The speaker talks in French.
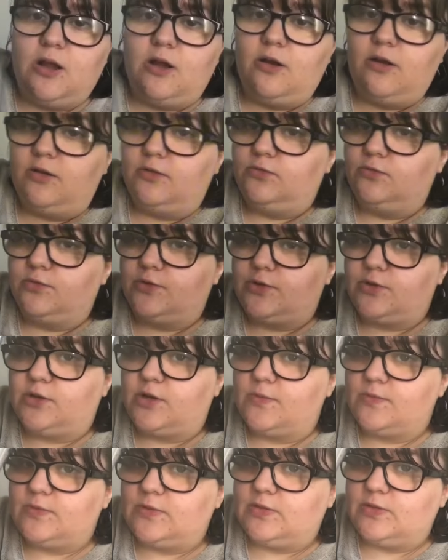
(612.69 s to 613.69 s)
euh, donc
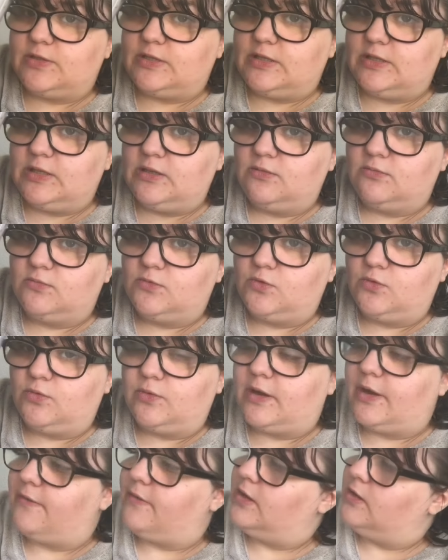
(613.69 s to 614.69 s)
comme ceci,
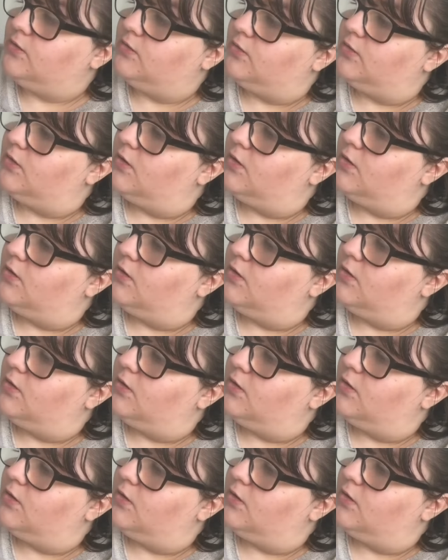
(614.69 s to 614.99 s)
donc avec